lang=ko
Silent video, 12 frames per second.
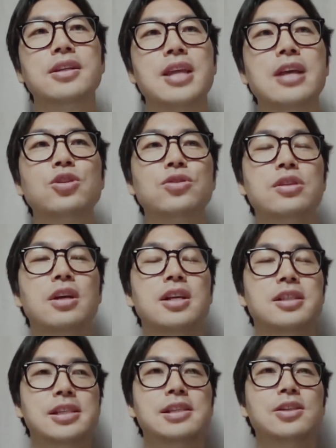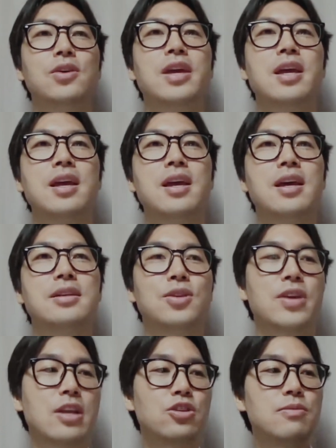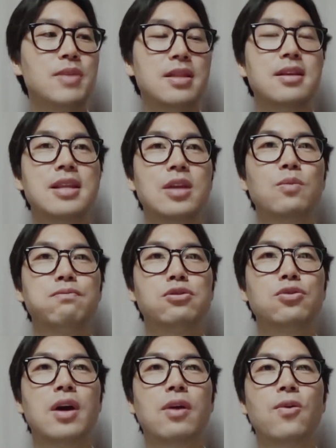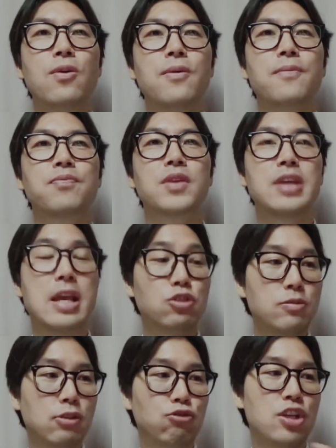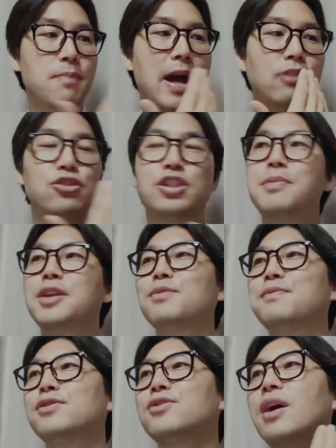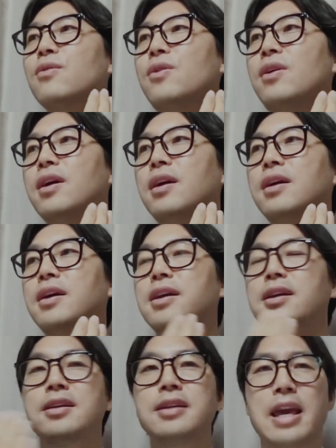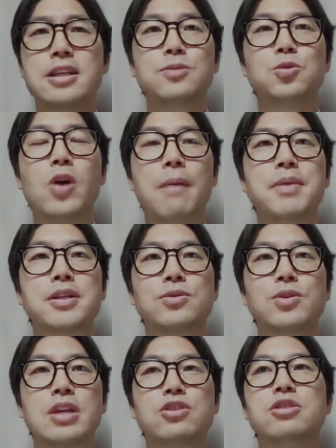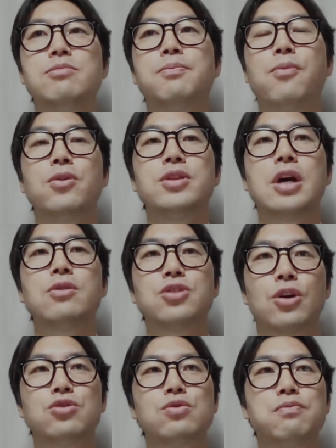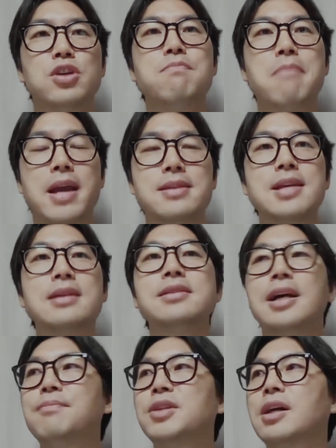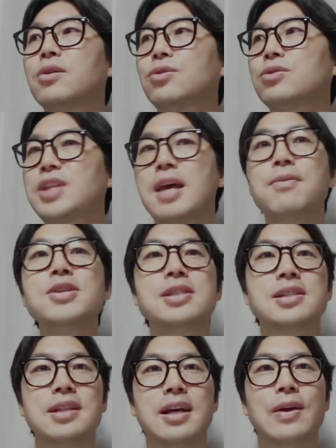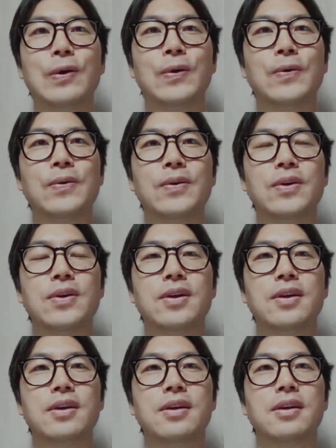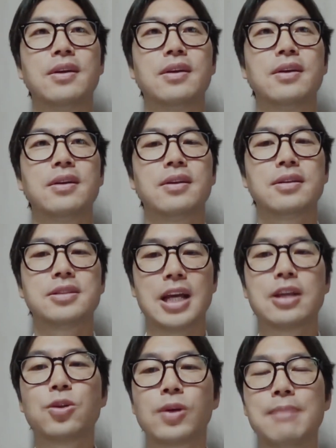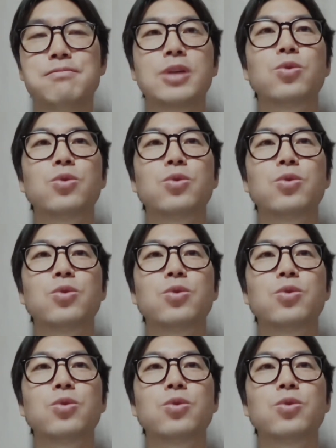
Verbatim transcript: 예수 지척에서 예수님이 있는데도 불구하고 예수님의 눈이 마주침에도 불구하고 그 계집종 앞에서도 예수님을 모른다고 저주 부인 맹세를 합니다. 그것도 세 번씩이나 해요. 자기도 깜짝